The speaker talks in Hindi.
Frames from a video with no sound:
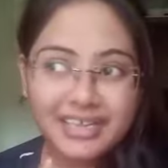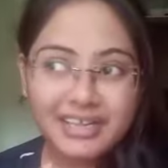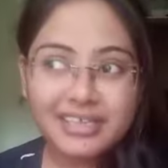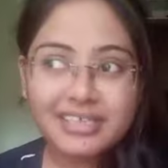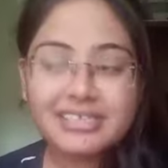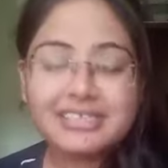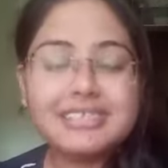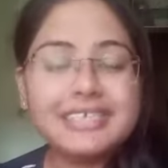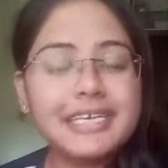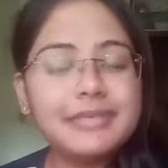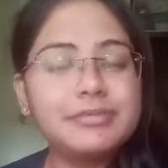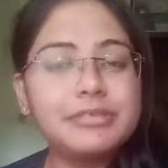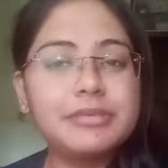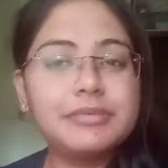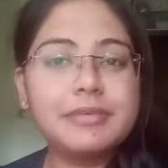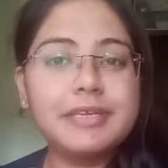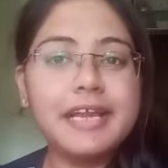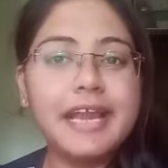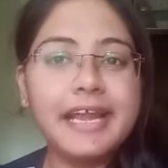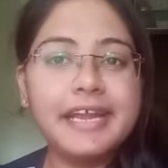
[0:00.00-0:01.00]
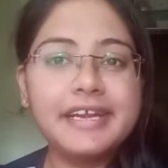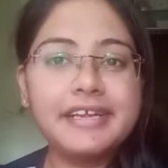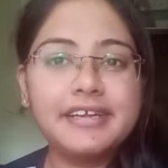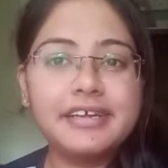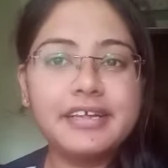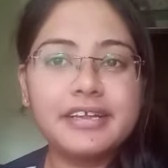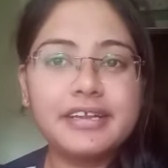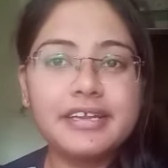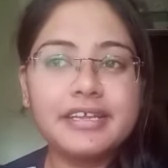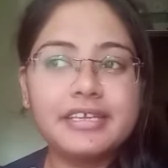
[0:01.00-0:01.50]
इस टाइप से भी गाइड
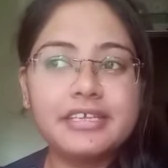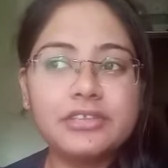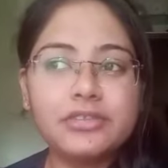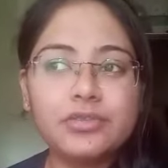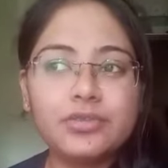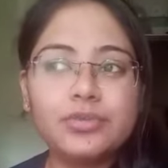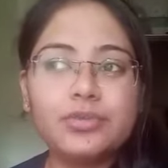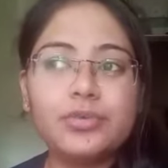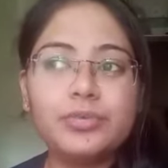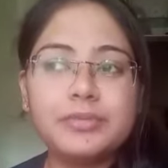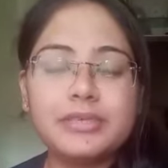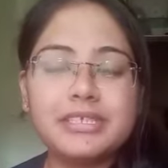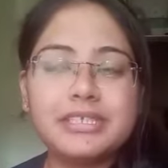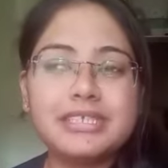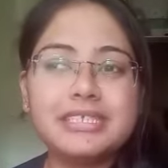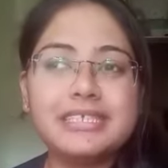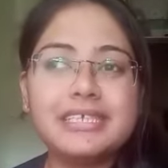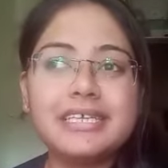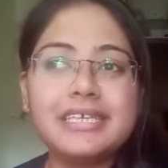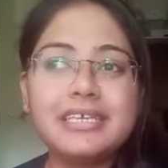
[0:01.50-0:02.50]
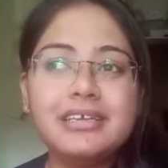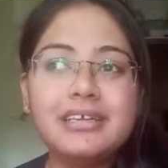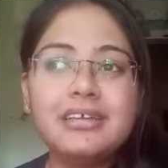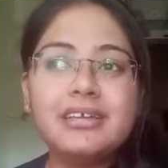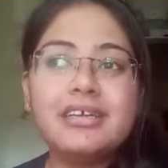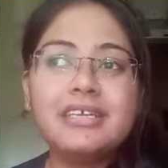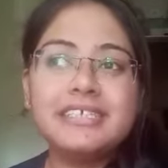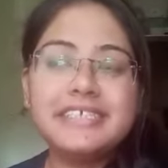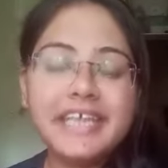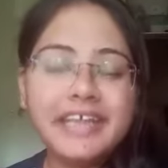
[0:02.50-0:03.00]
कर रहे कि तुम्हें जैसे
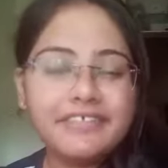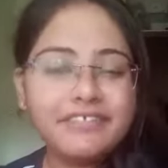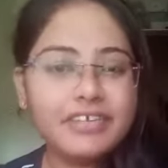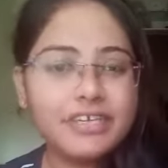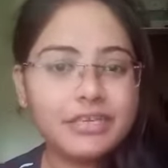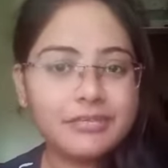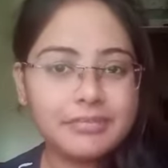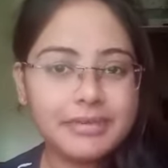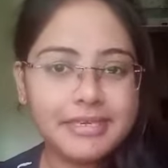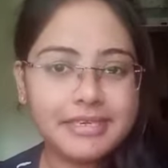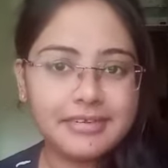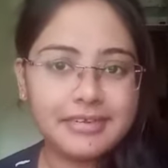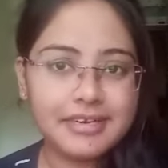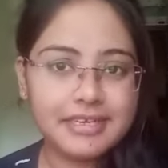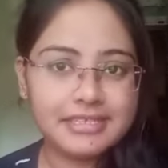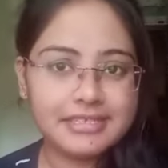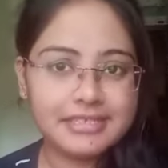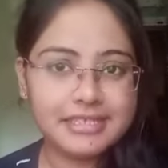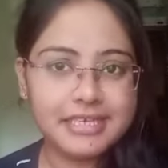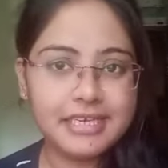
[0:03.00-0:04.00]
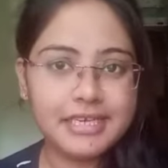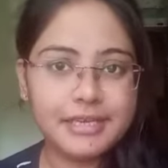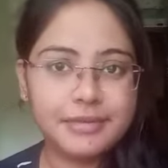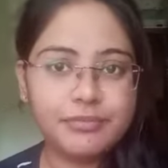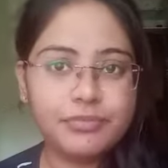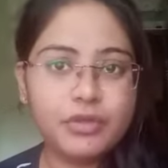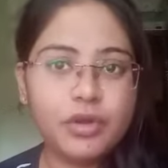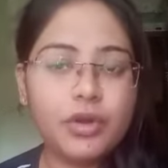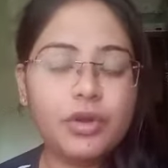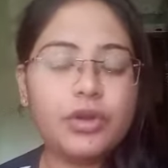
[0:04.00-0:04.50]
ये फील्ड में इंटरेस्ट है
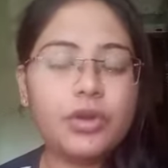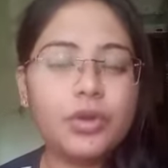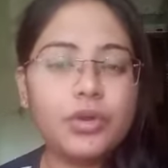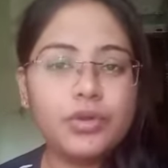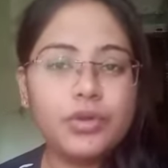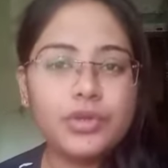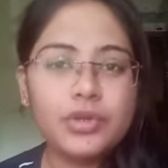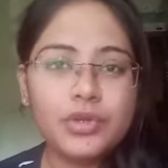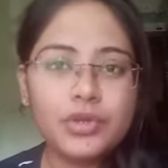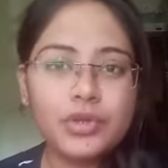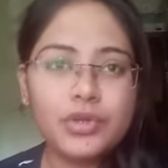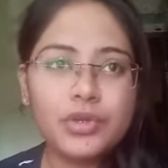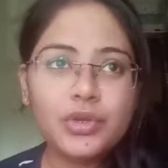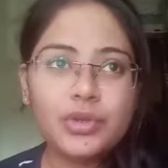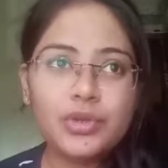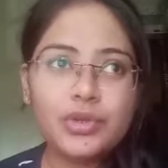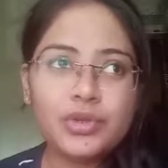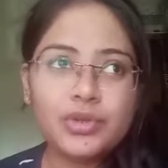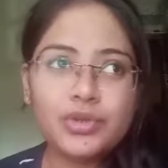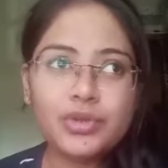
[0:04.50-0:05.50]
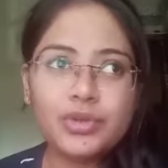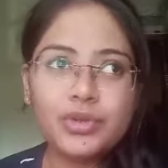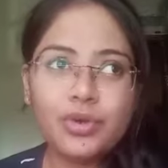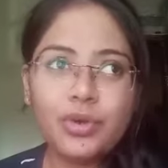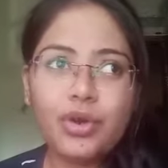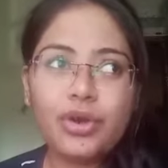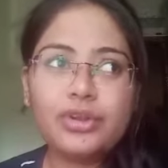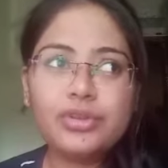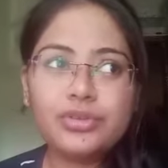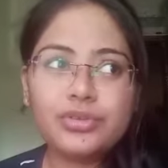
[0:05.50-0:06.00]
और
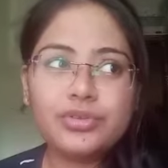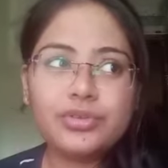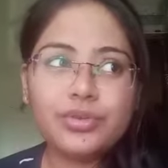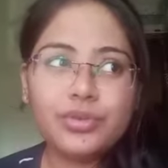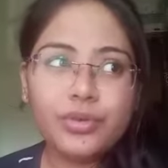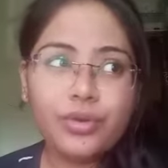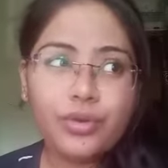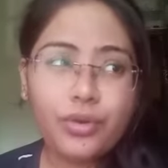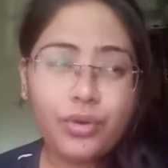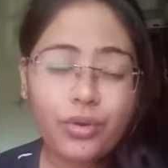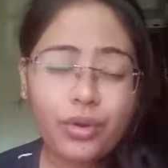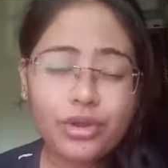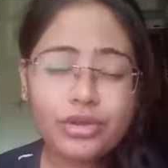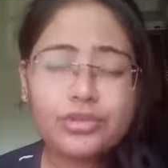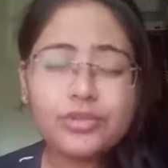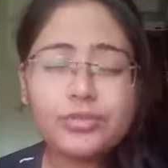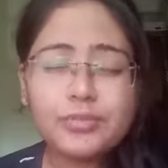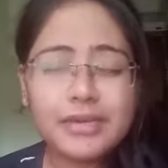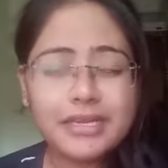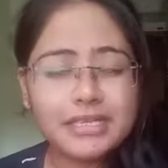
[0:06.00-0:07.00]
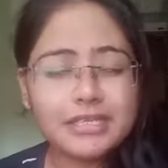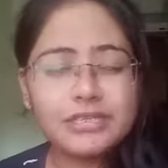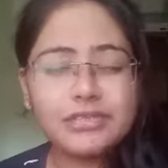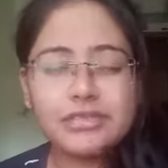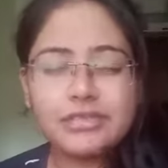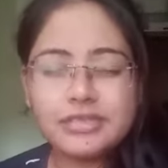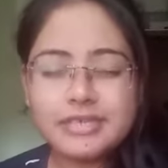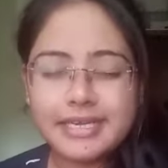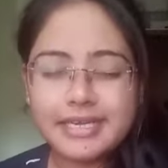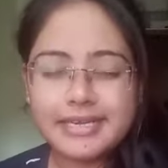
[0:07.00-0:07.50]
और और तुम्हारा
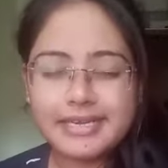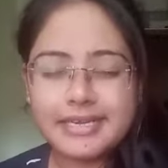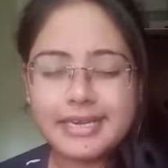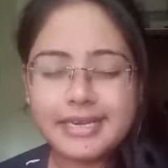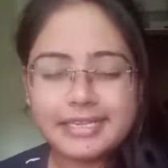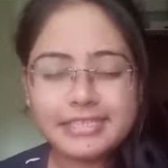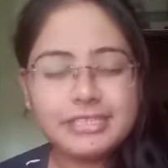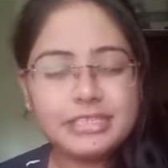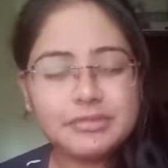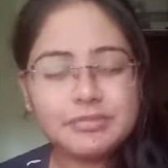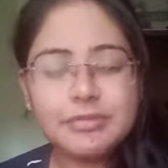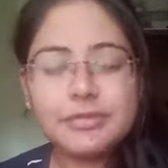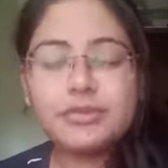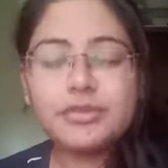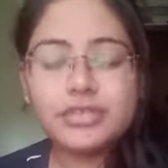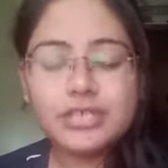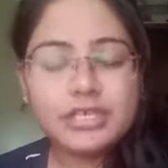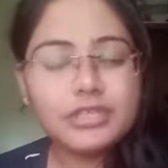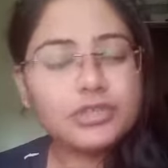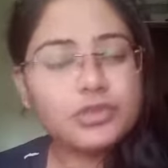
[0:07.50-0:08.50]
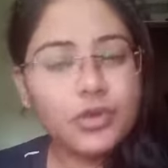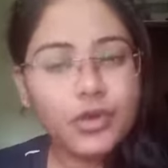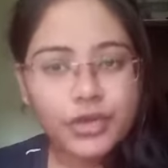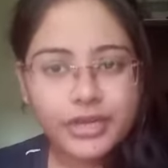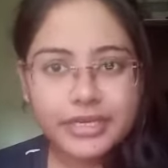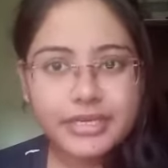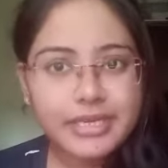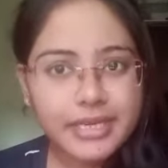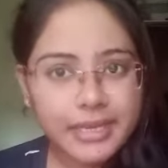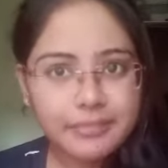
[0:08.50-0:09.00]
टेस्ट में उसका
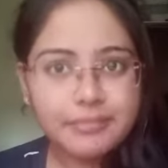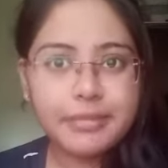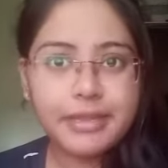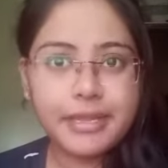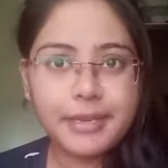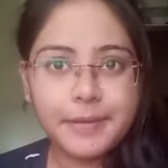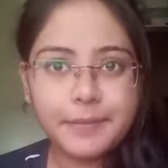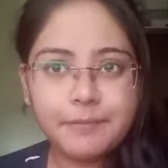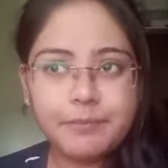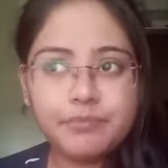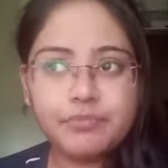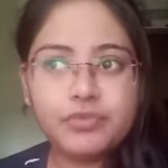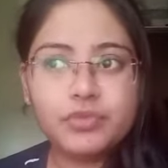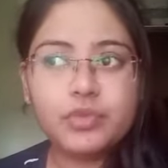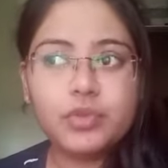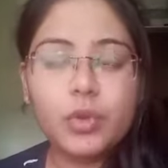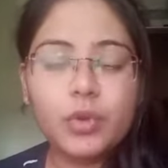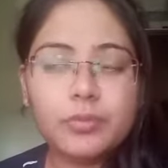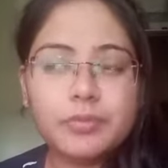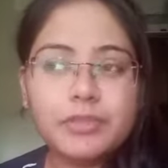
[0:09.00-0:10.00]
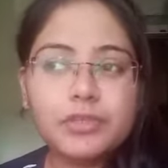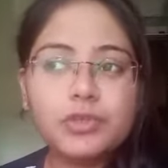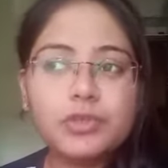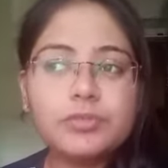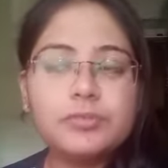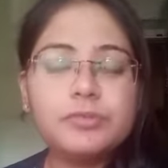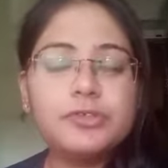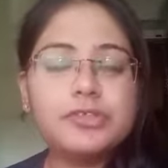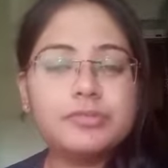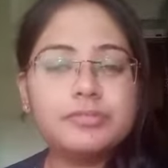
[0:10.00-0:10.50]
स्कोर कम है तो भी
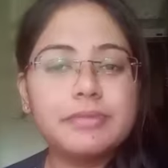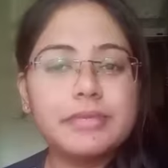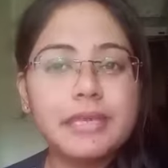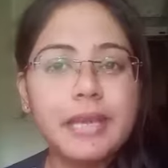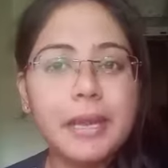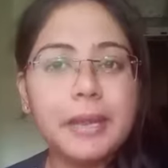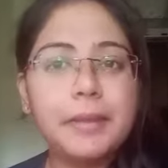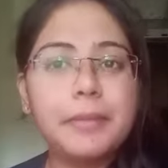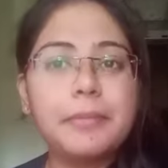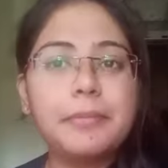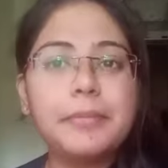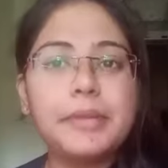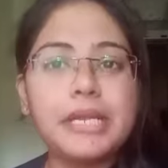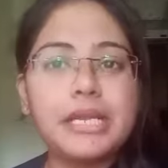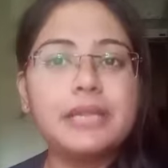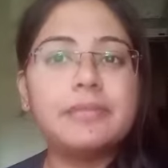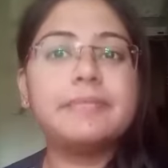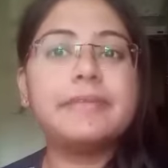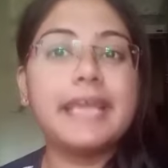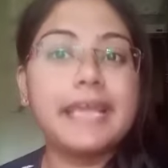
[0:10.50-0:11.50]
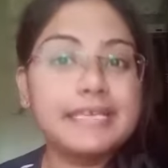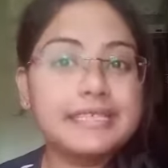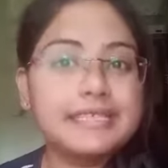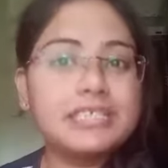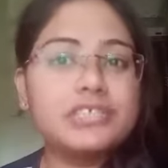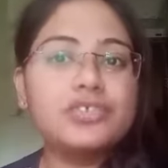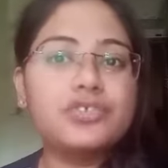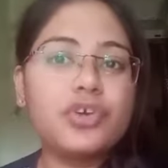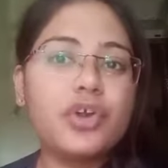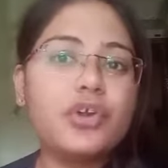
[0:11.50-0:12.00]
तुम उसमें मतलब कैसे
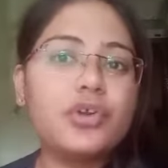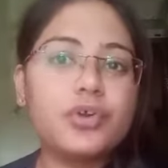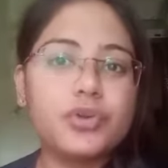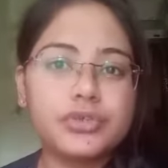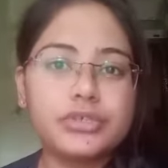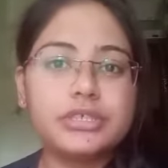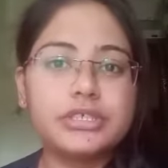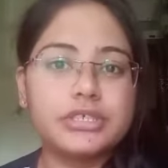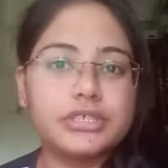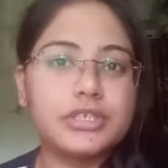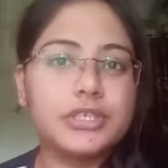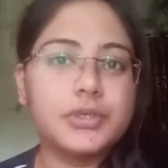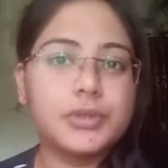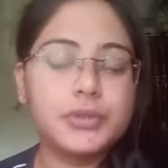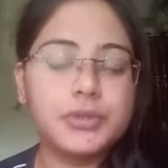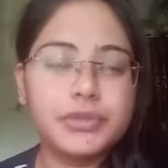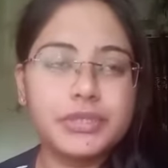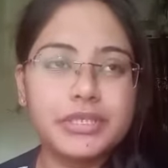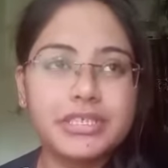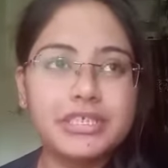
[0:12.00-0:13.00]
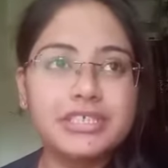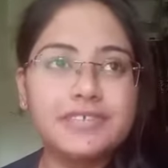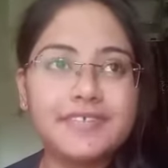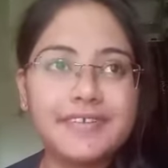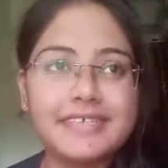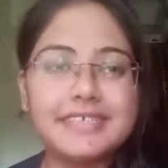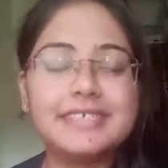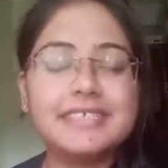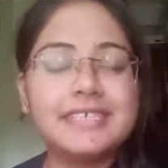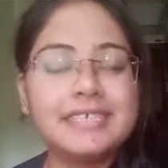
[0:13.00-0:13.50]
स्ट्रांग हो सकते हो किस
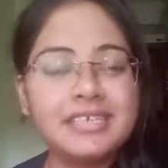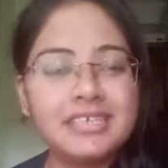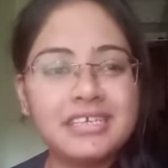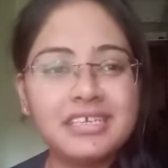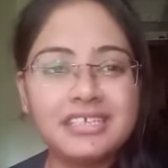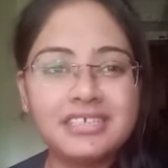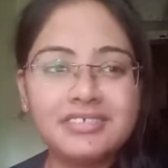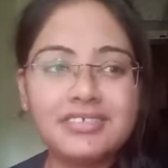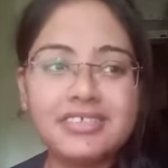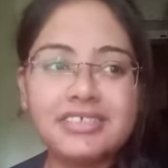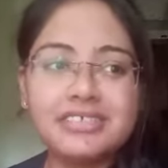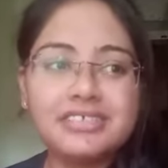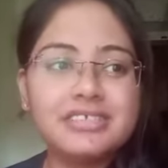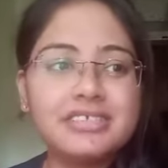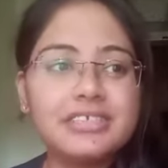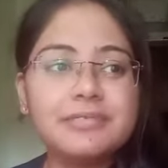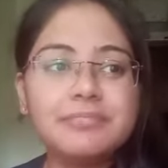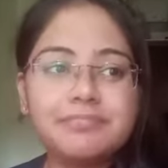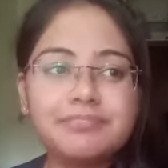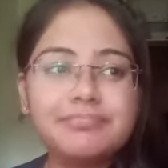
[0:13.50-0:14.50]
वजह से इस वजह से